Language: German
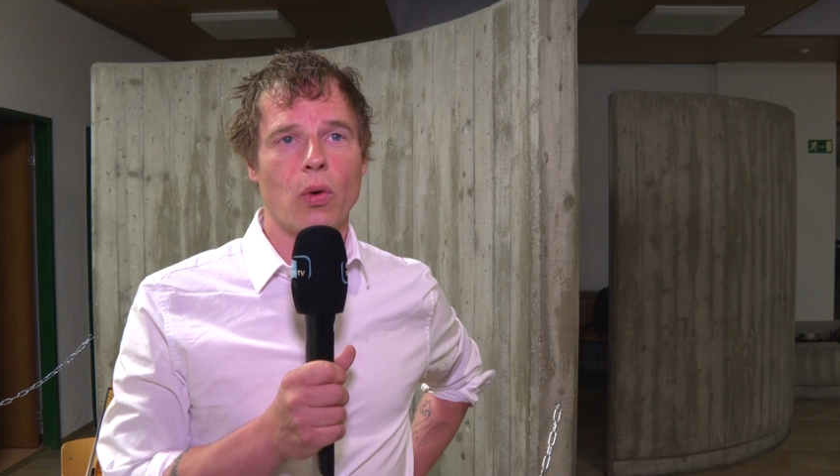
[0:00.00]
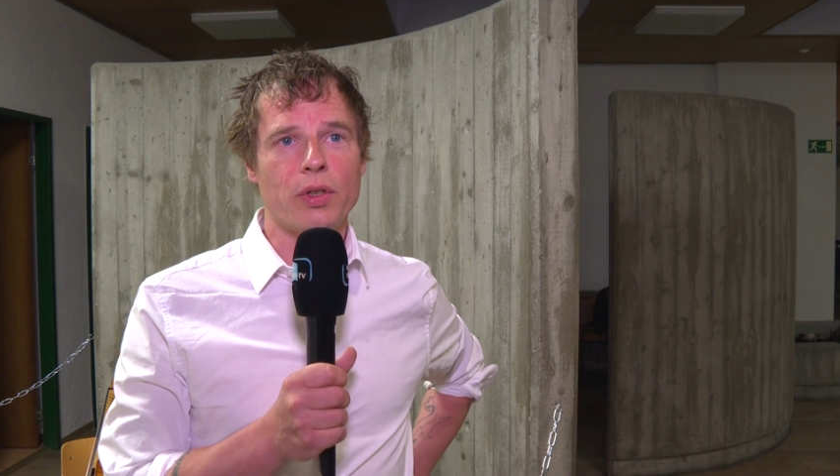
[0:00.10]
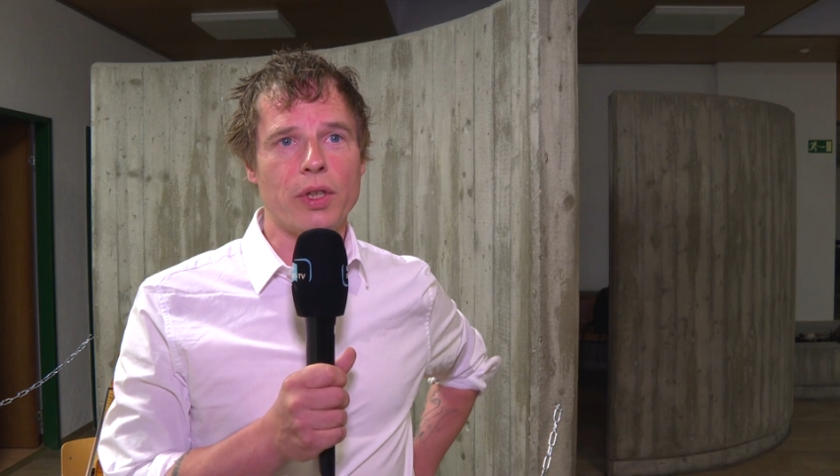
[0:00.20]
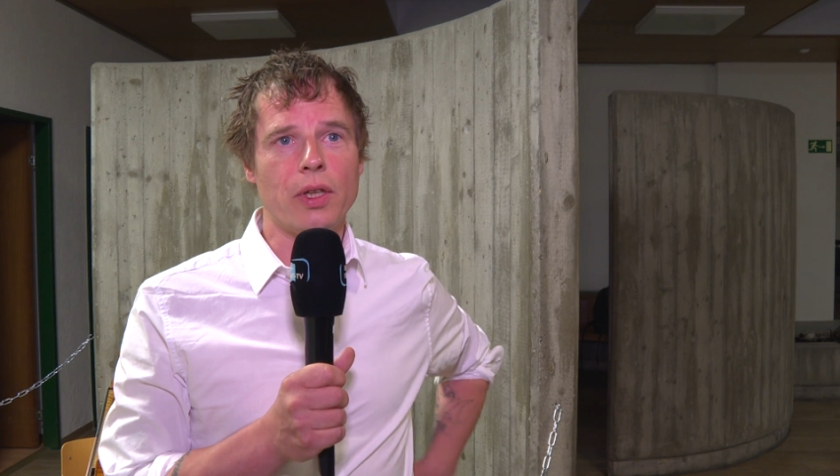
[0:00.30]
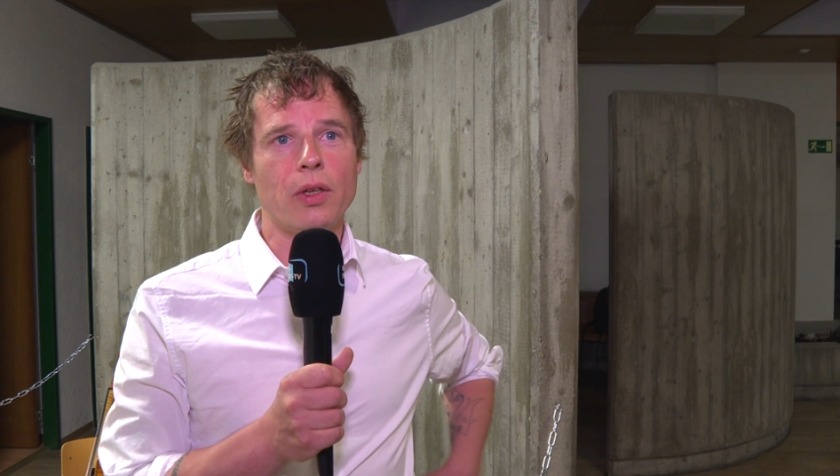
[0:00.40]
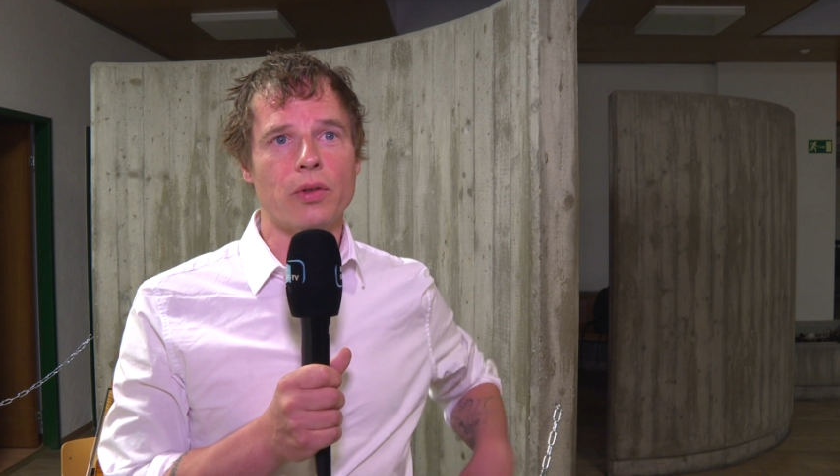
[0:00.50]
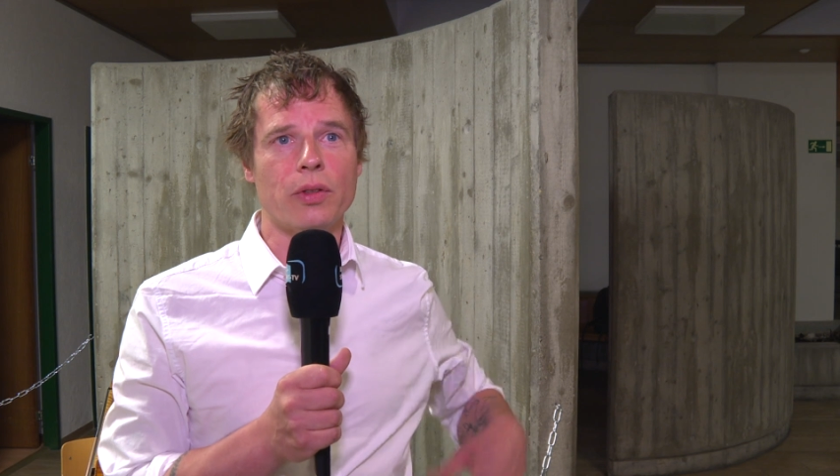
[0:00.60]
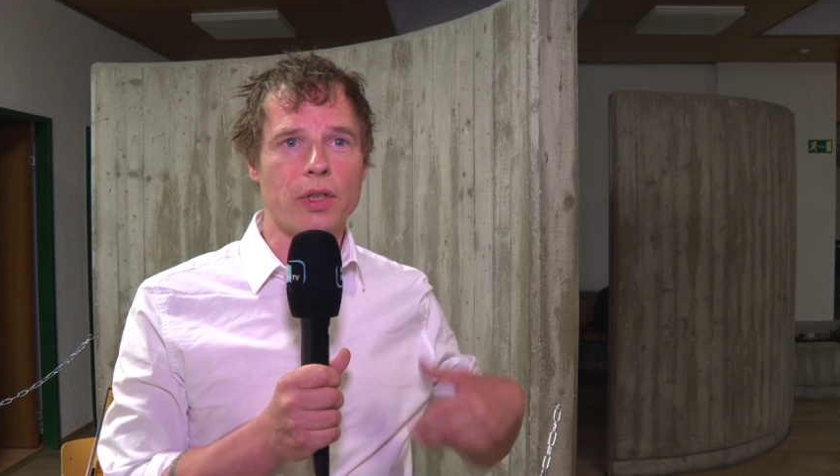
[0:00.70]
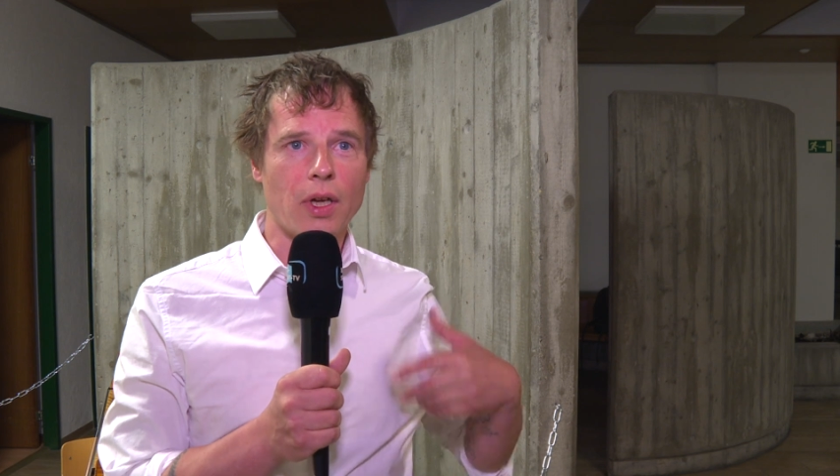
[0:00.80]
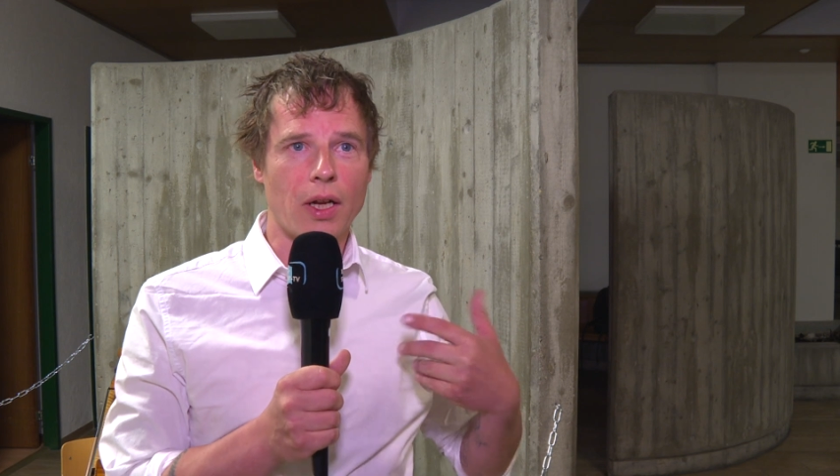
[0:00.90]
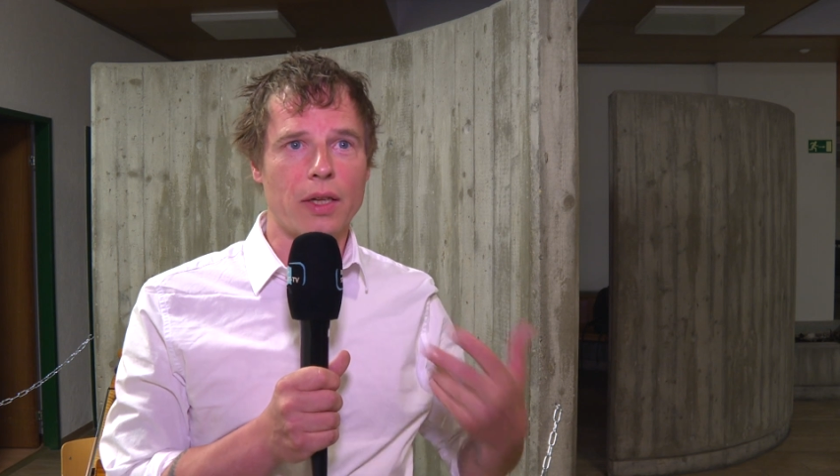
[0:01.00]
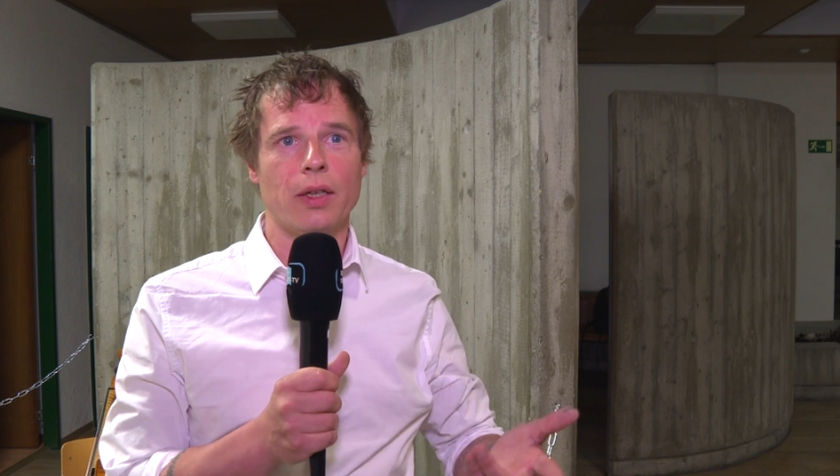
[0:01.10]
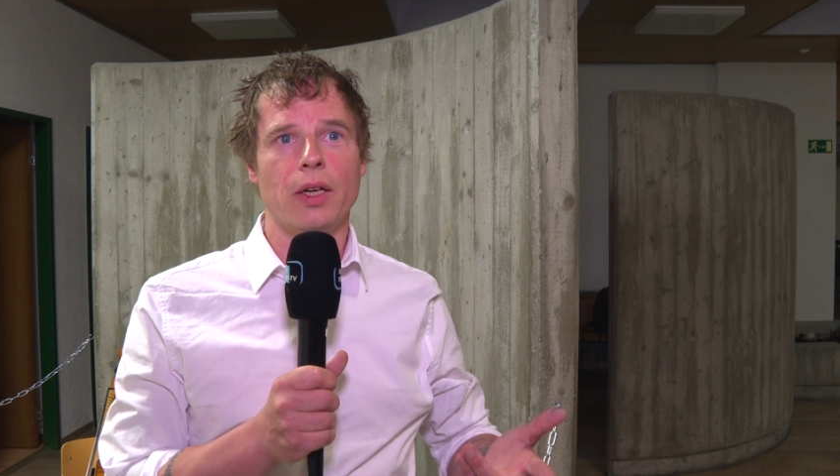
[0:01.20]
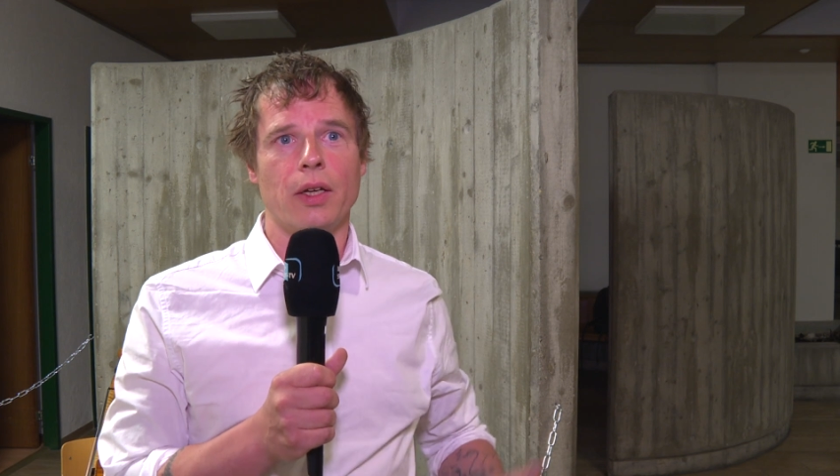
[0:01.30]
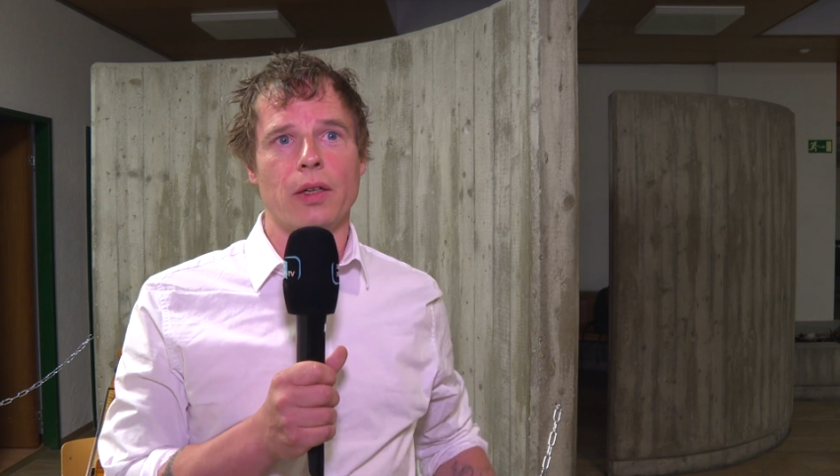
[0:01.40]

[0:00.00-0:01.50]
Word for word: und die, und die halt